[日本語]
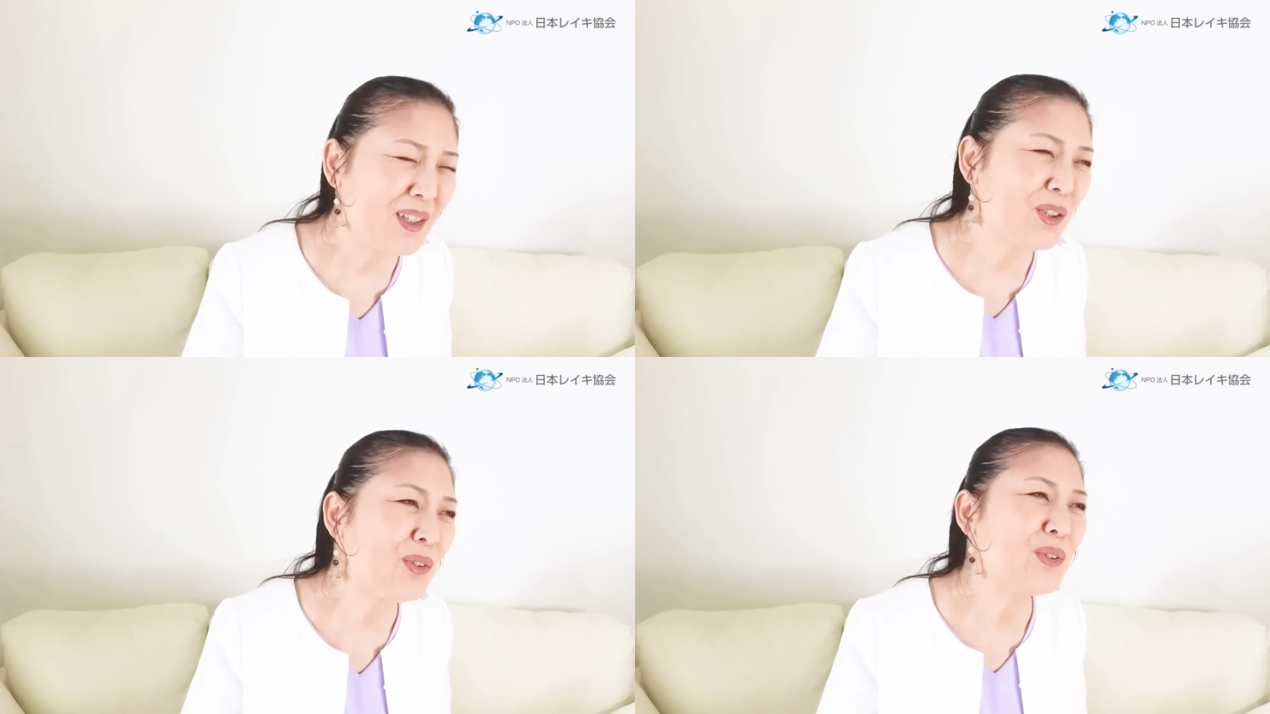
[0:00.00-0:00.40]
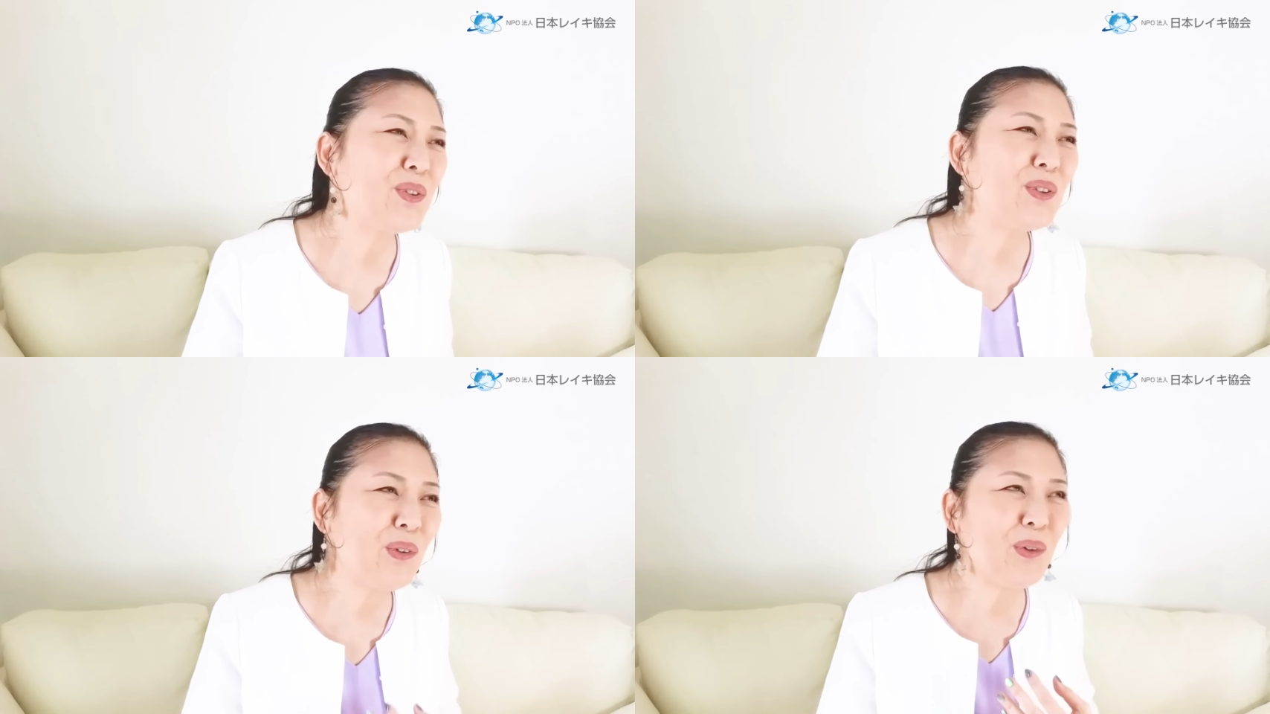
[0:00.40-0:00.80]
そうす
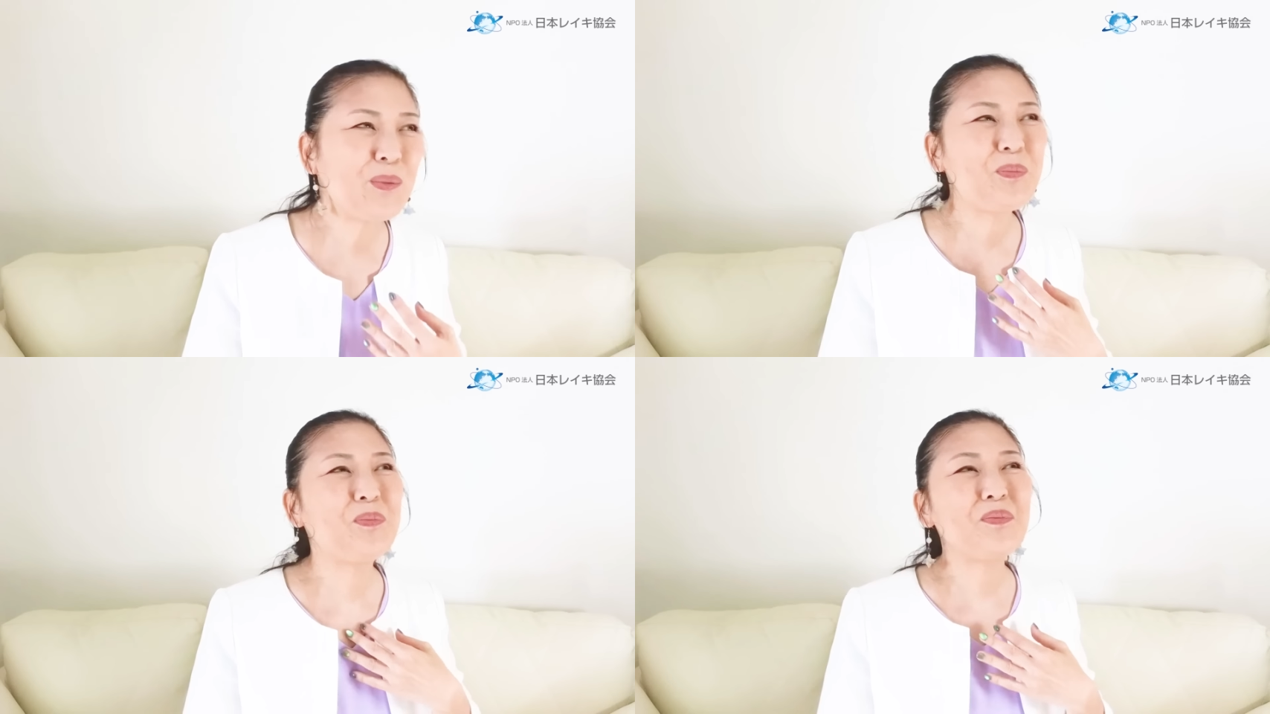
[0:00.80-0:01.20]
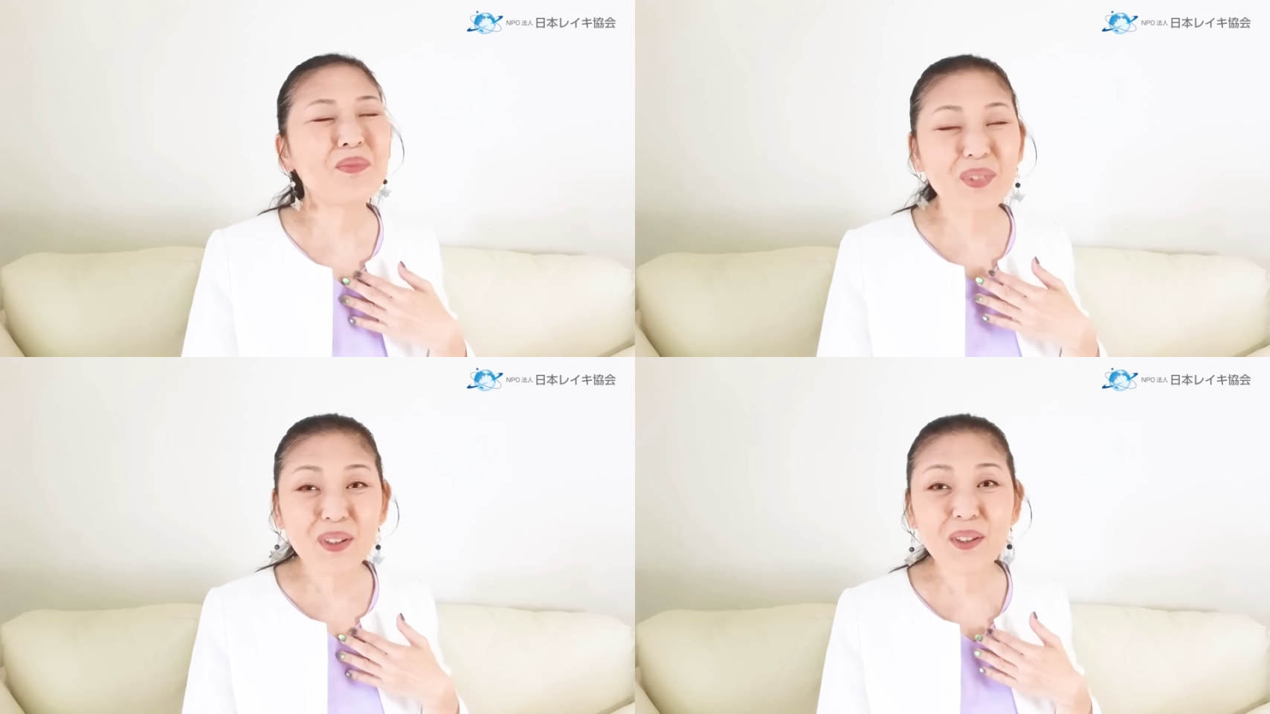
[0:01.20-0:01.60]
ると、
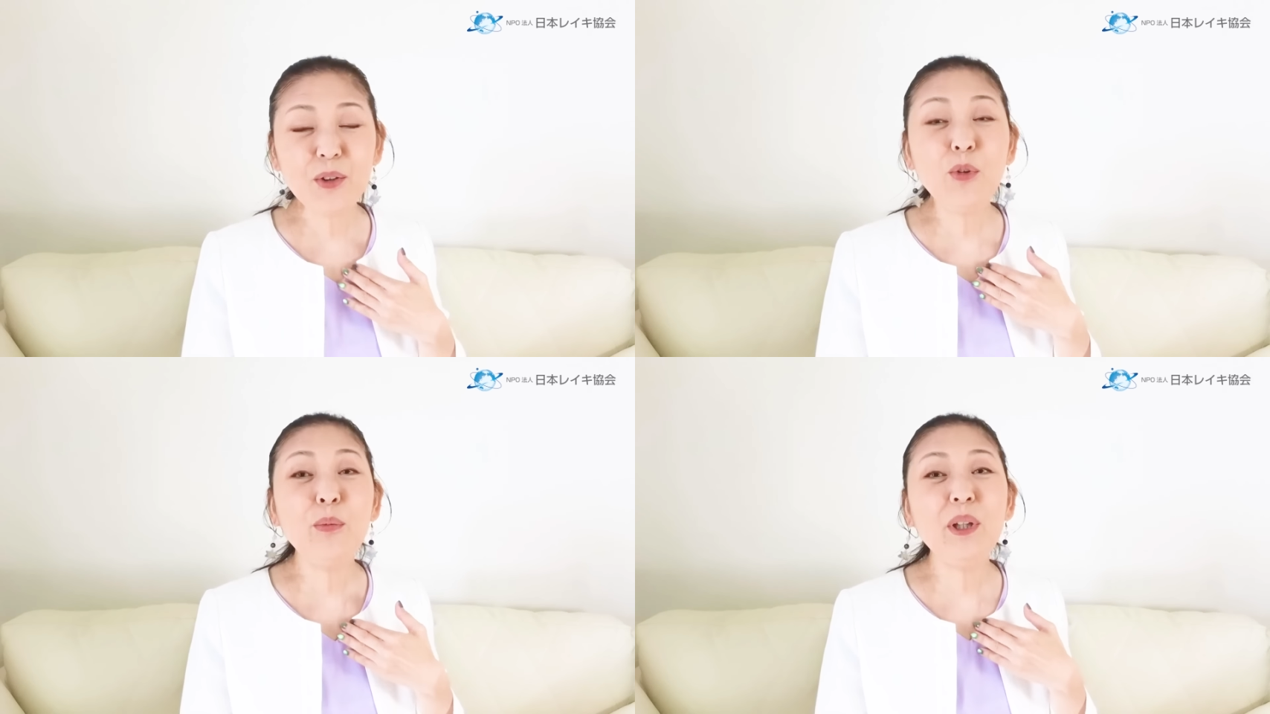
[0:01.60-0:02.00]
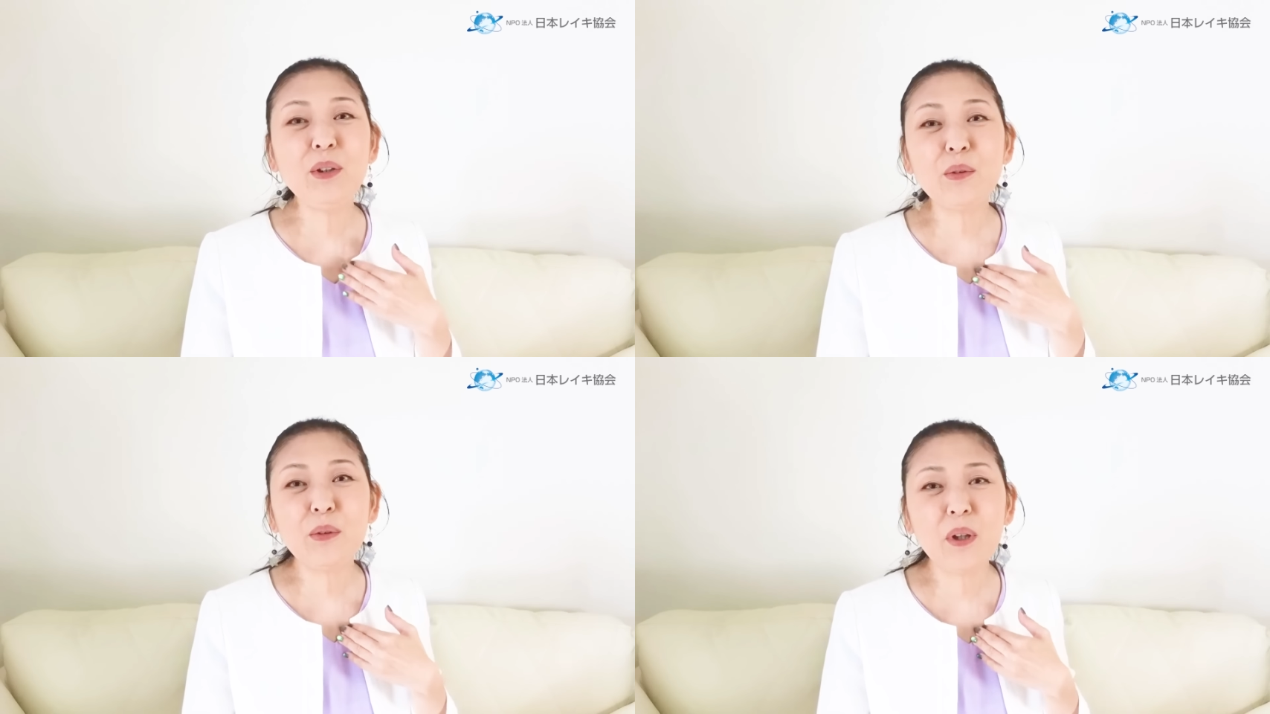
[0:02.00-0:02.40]
表
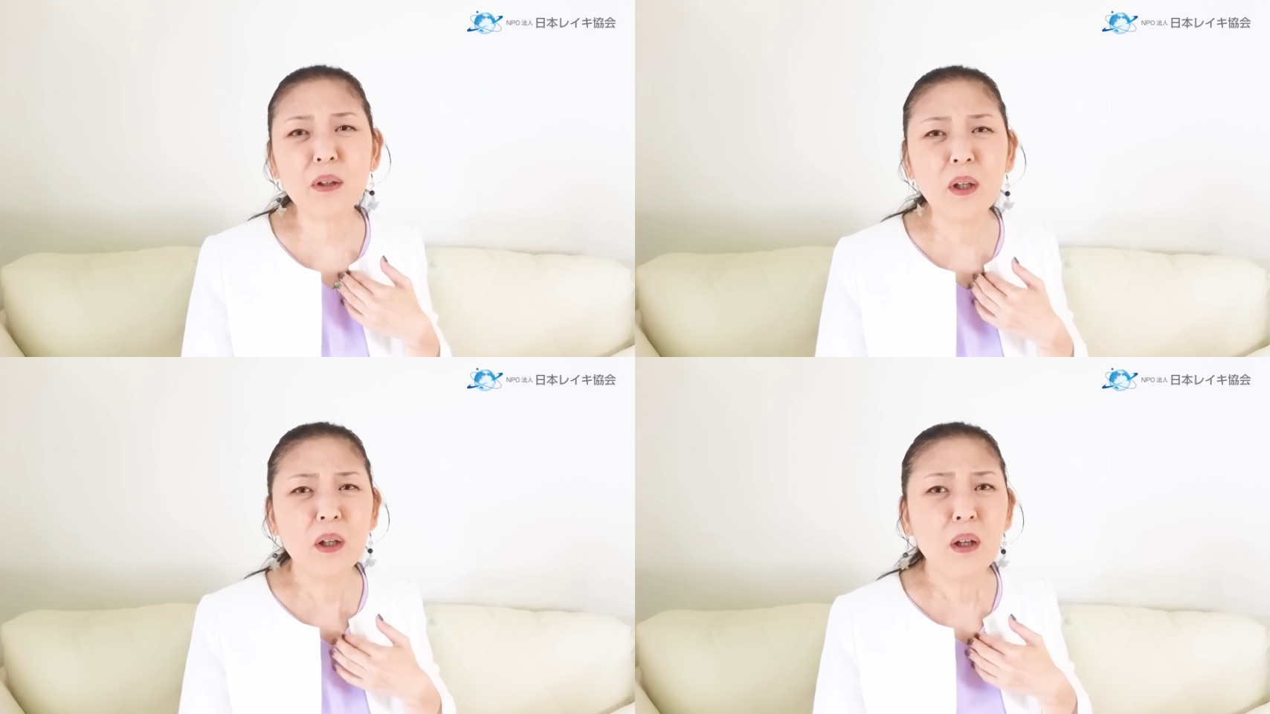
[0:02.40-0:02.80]
面上は、